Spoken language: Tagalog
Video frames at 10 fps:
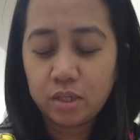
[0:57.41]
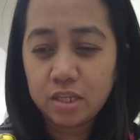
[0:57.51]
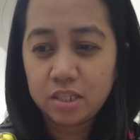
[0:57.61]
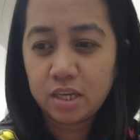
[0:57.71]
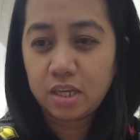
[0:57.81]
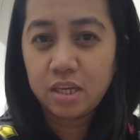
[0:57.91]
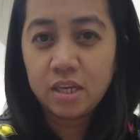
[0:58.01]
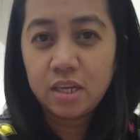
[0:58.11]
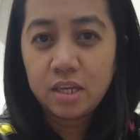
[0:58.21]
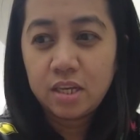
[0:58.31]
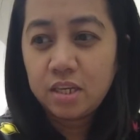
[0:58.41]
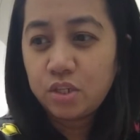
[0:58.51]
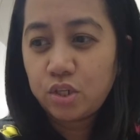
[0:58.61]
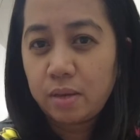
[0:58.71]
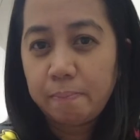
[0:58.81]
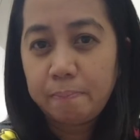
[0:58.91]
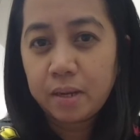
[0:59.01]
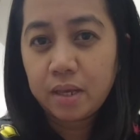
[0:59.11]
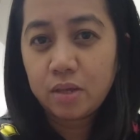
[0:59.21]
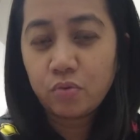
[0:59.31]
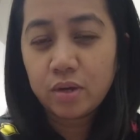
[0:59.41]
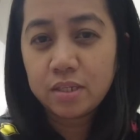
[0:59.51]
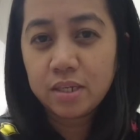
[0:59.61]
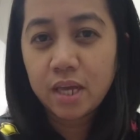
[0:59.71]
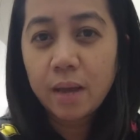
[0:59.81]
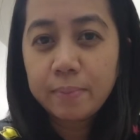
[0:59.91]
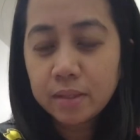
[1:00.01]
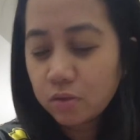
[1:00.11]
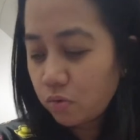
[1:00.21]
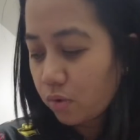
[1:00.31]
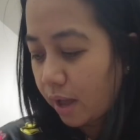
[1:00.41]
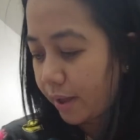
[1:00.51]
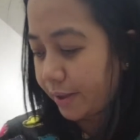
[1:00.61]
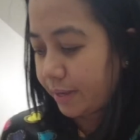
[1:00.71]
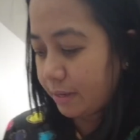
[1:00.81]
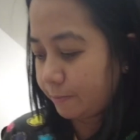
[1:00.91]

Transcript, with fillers: Kasi, syempre, yung kasing gamit ko ay...